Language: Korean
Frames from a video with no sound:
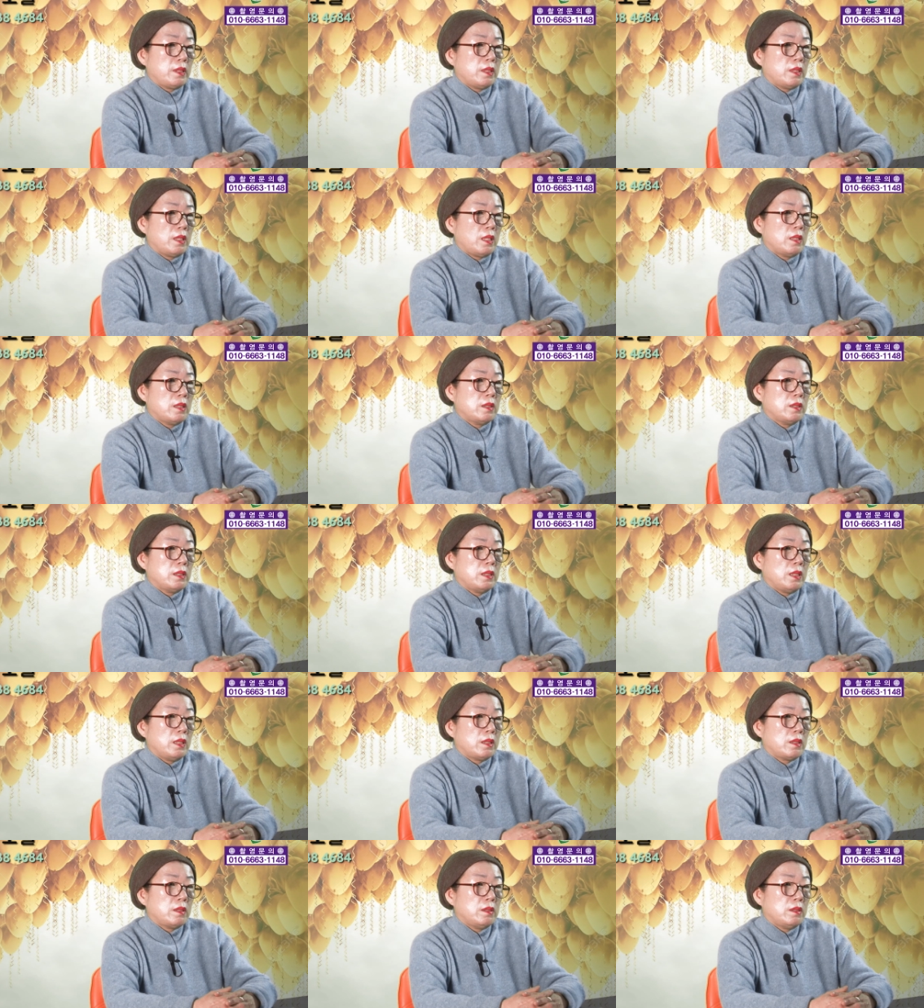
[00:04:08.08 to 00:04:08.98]
그러니까는
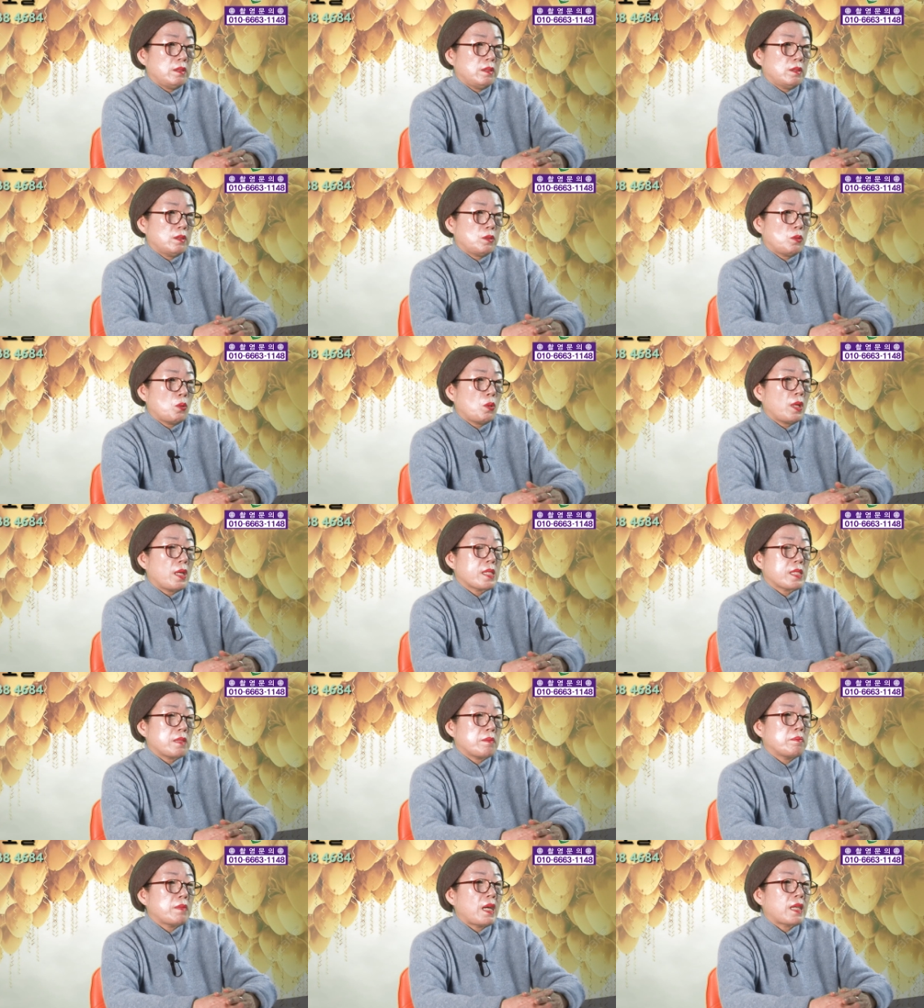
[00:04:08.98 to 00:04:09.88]
이제 그
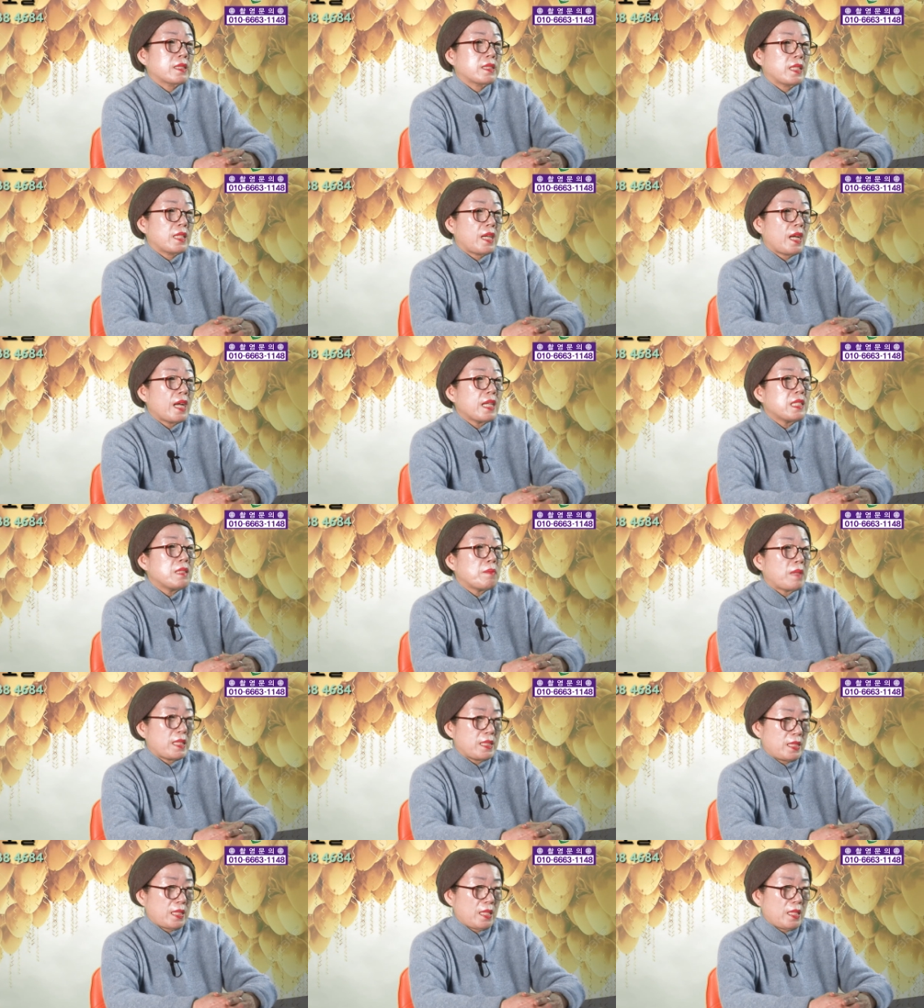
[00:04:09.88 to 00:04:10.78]
돌아가신 망제가 한이
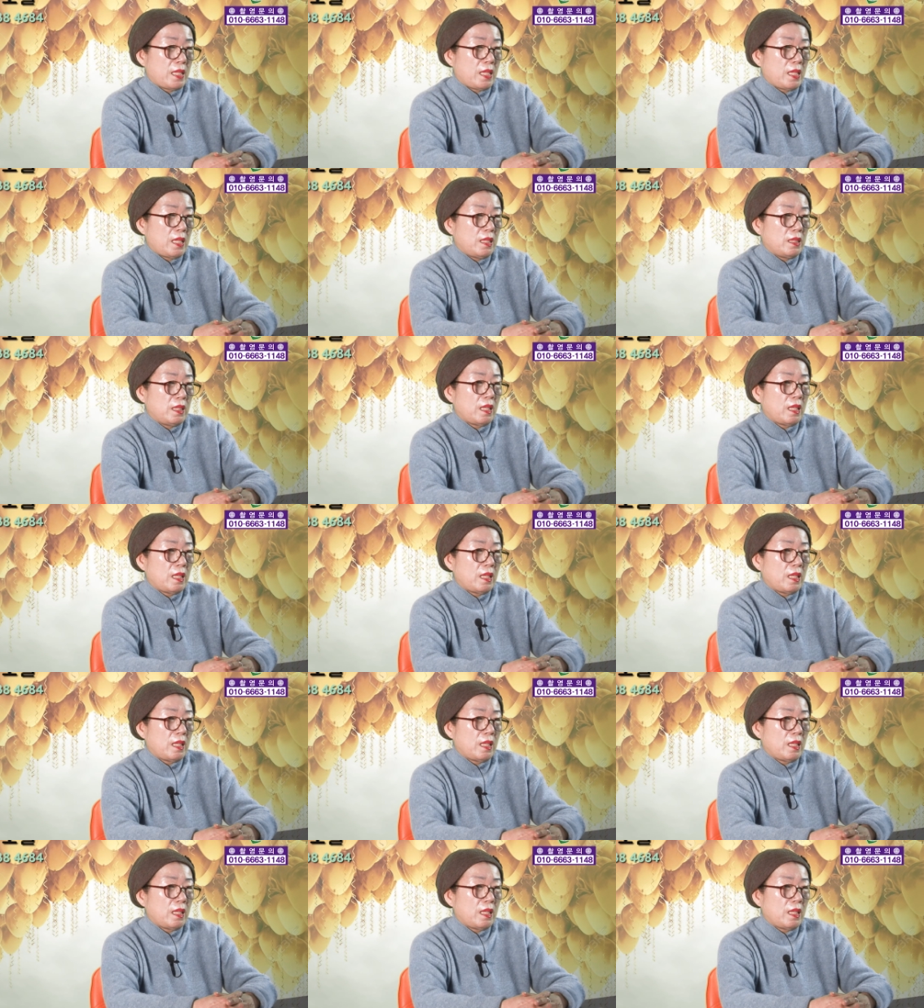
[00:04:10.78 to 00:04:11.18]
많잖아.